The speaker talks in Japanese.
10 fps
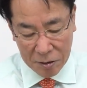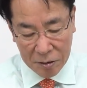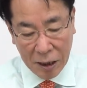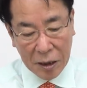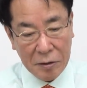
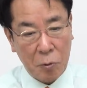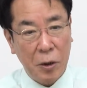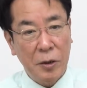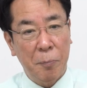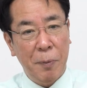中にはこ
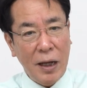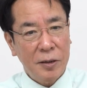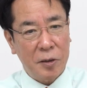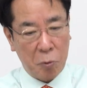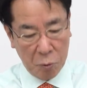うやって
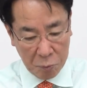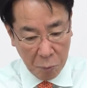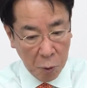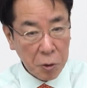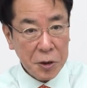バッてこ
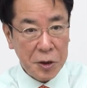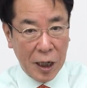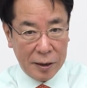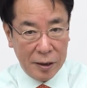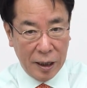う持っ
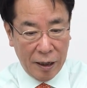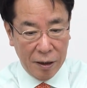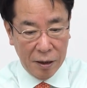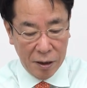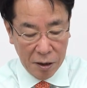ちゃって
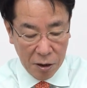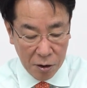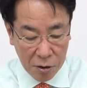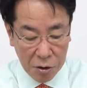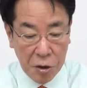
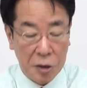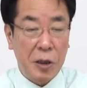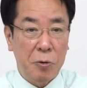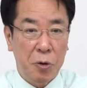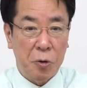入れ
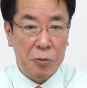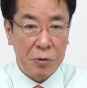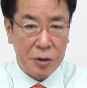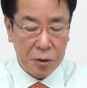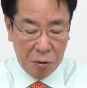ちゃう人いる
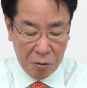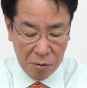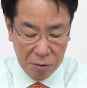んですよ。